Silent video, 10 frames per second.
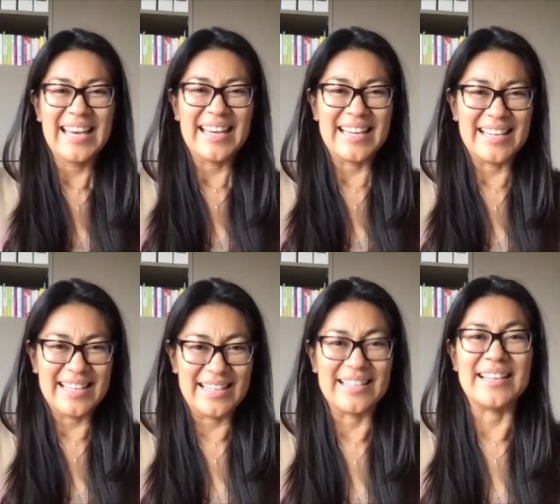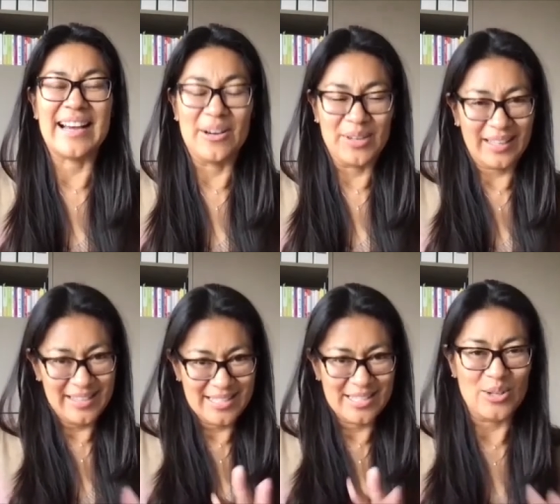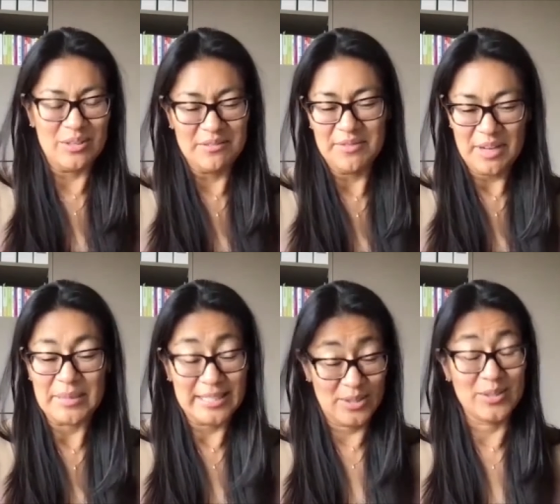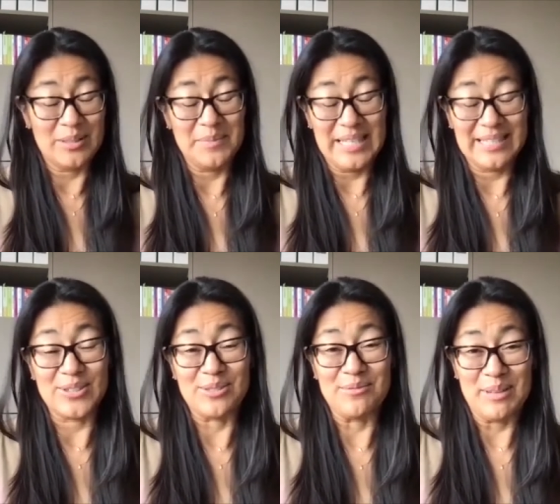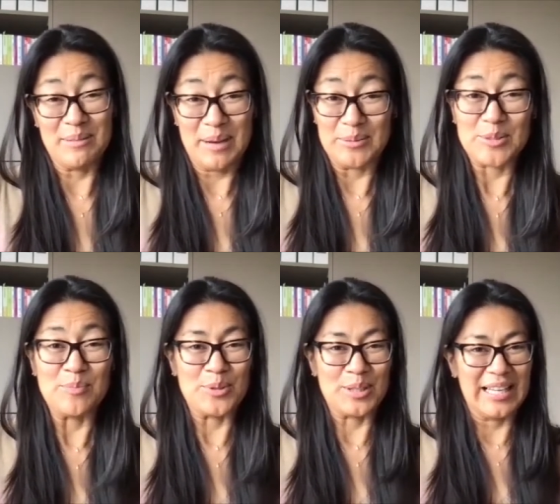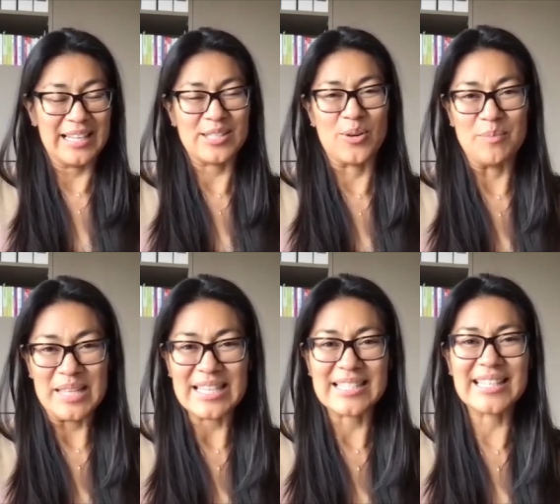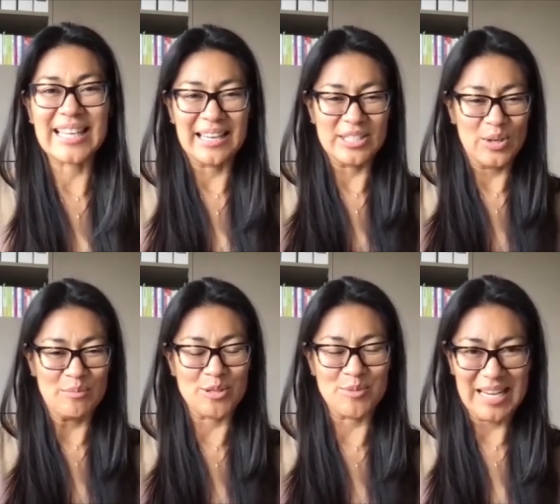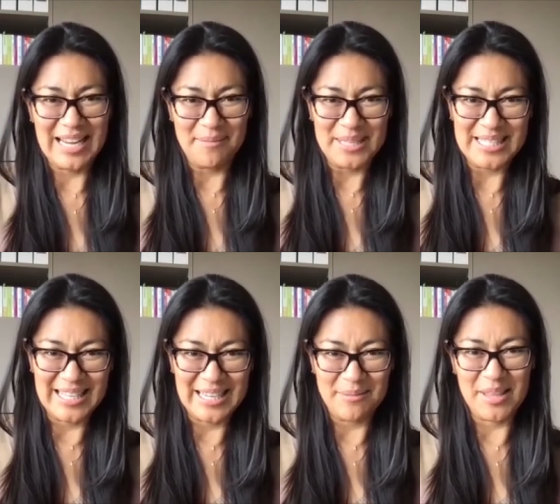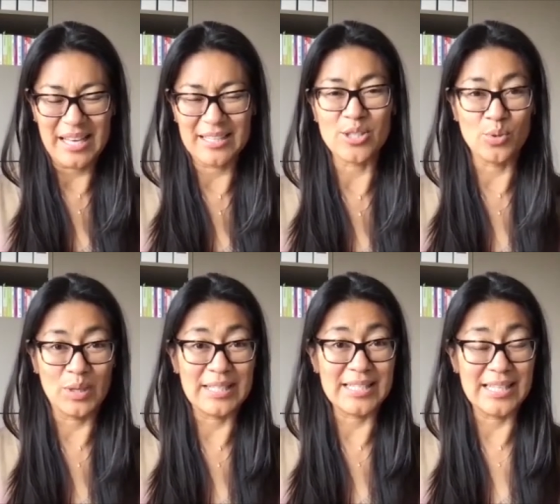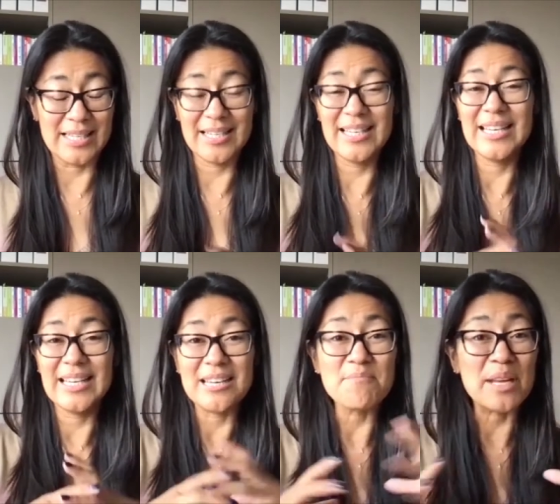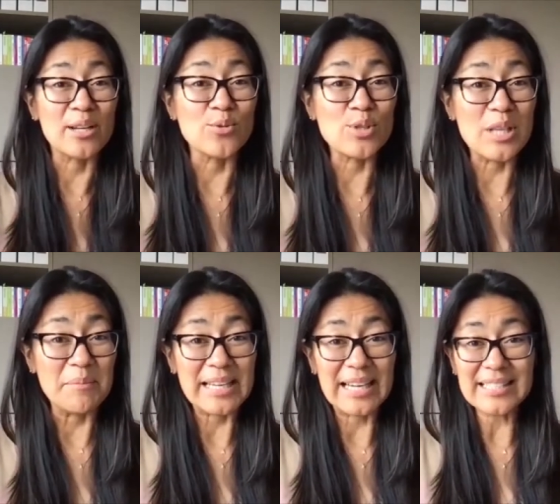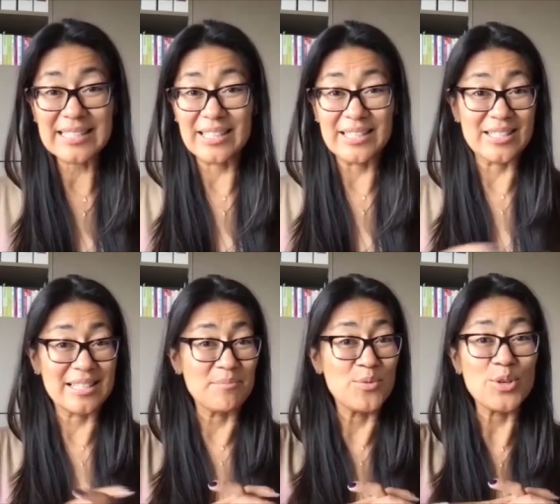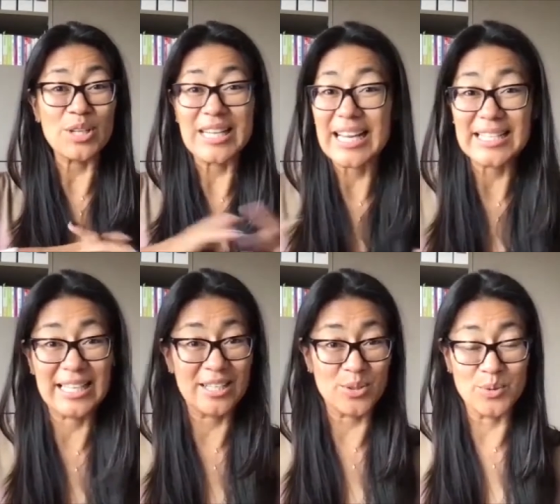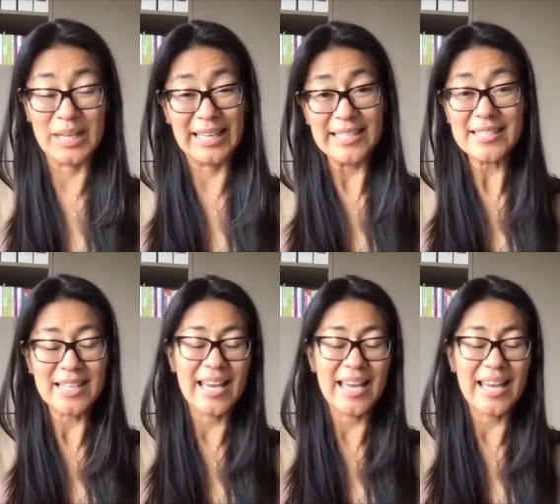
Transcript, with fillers: Eh, ahora que dices lo de inflamación, también nos inflamamos porque las comidas que solemos ver en la mesa de Navidad suelen ser hiperglucémicas, quiere decir muy ricas en azúcares,